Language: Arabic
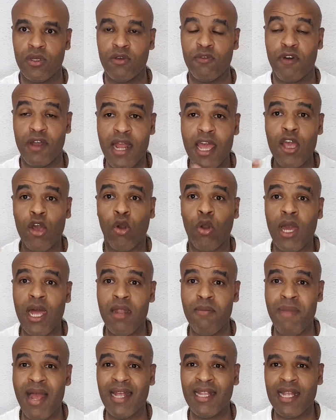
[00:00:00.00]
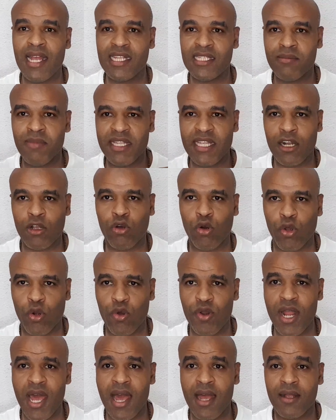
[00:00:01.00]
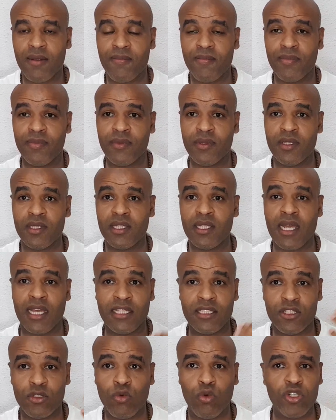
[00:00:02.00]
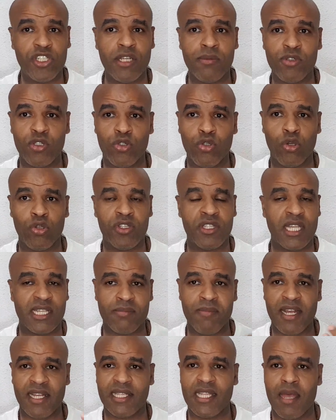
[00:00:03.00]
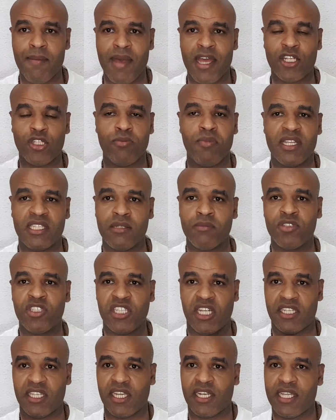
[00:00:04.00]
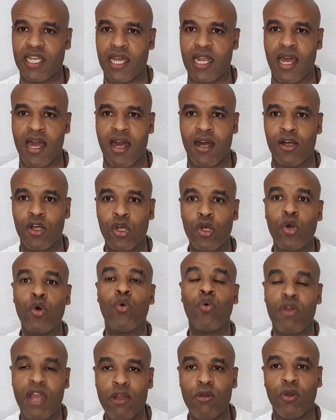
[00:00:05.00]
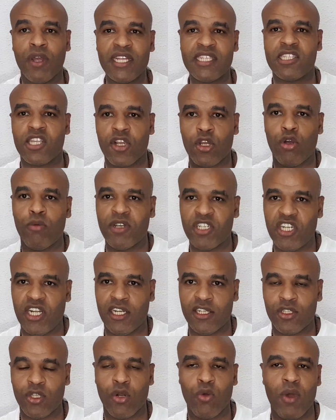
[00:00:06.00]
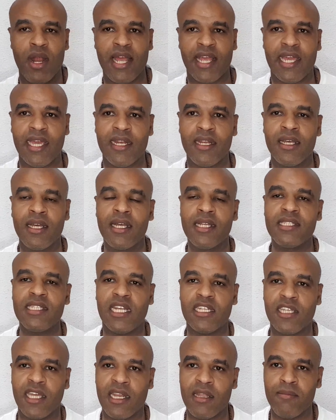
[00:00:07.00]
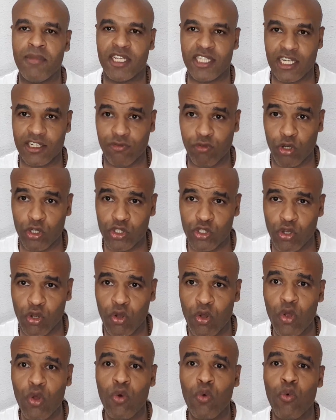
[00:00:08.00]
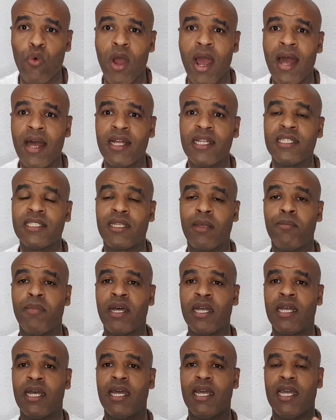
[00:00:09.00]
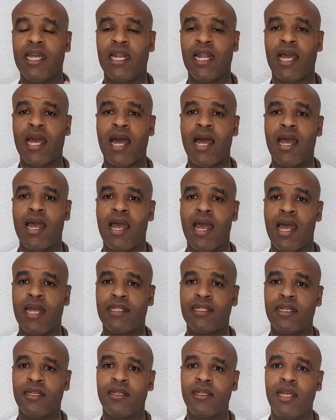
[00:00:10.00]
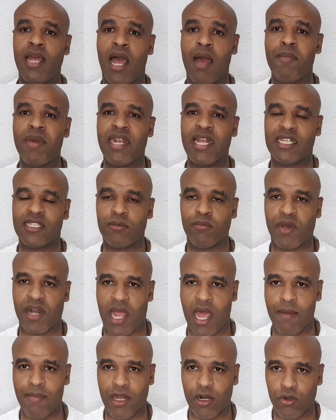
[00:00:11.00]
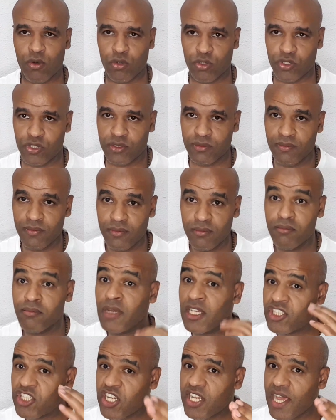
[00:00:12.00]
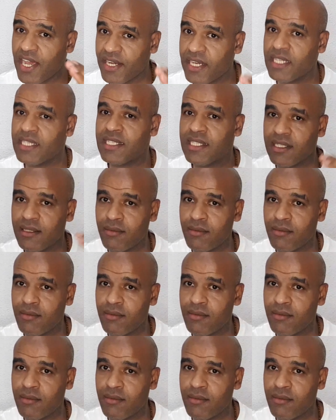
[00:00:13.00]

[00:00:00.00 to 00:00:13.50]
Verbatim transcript: فلا يعقل مع الازمه ديال كورونا كانت كلشي مسدود الناس ما خداماش ما تمش التحضير ديالها وكانوا كيسرعوا باش يحضروا ولكن التحضير ما جاش وقته وتم الغاء هاد عمليه مرحبا الخوت ماشي يعني